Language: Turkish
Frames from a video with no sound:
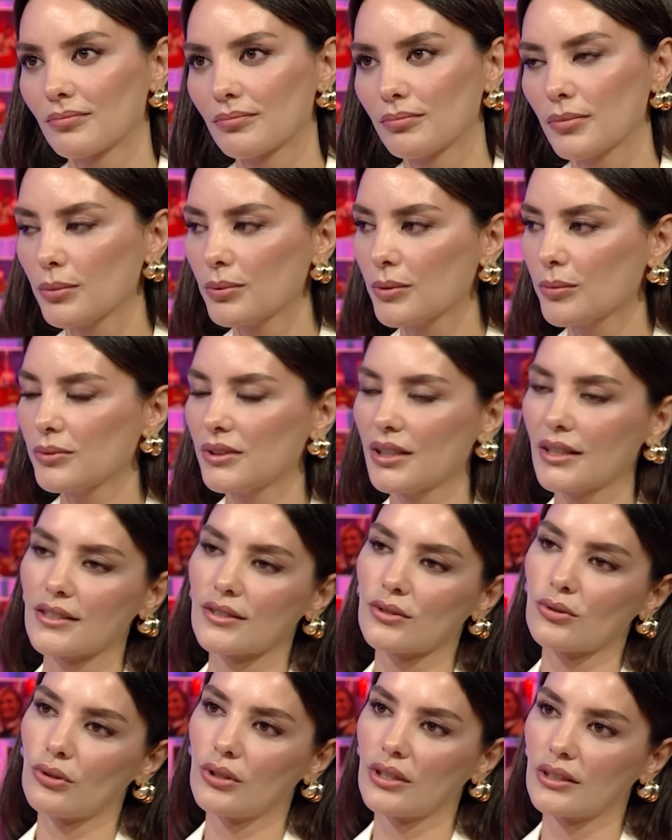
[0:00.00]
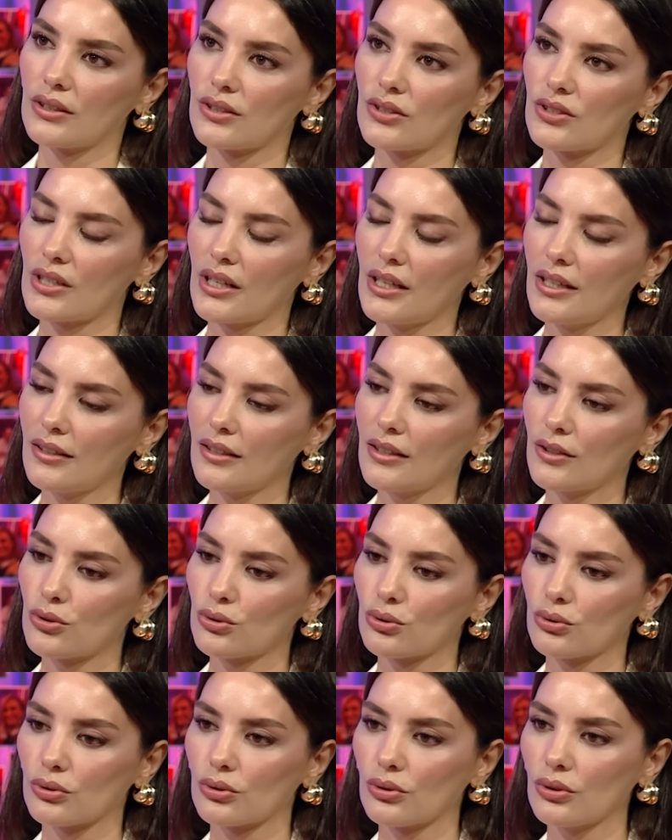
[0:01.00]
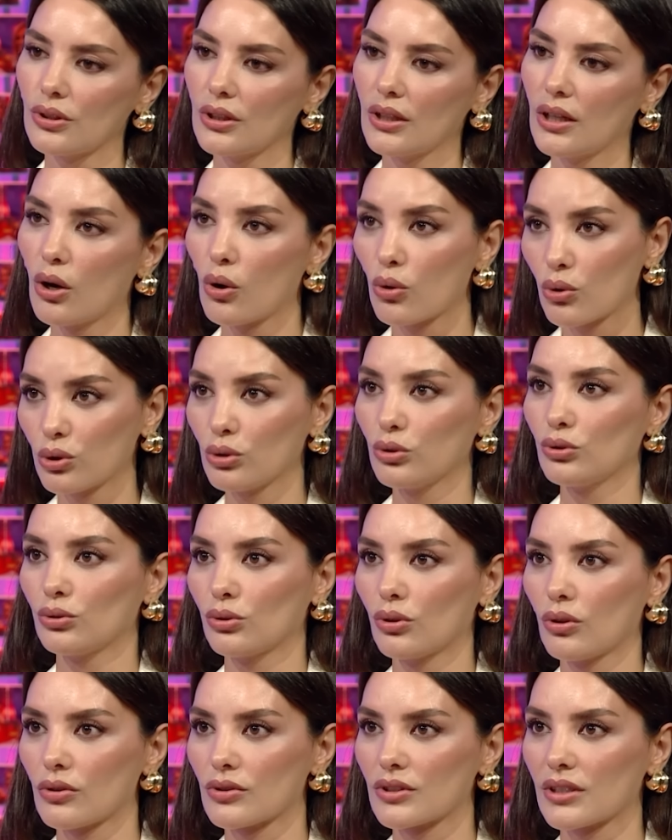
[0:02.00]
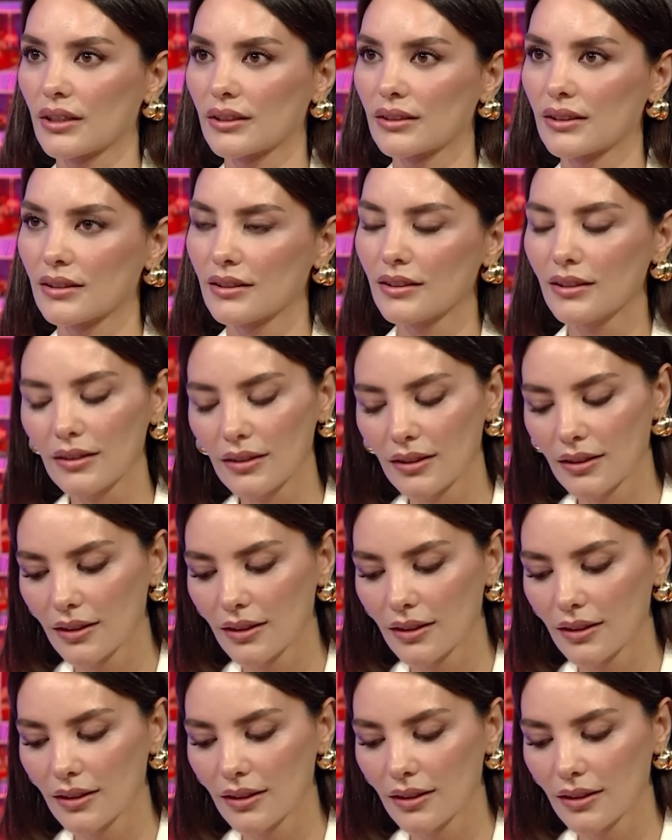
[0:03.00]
Babamın tek söylediği şey şuydu. Okulun ne olacak dedi.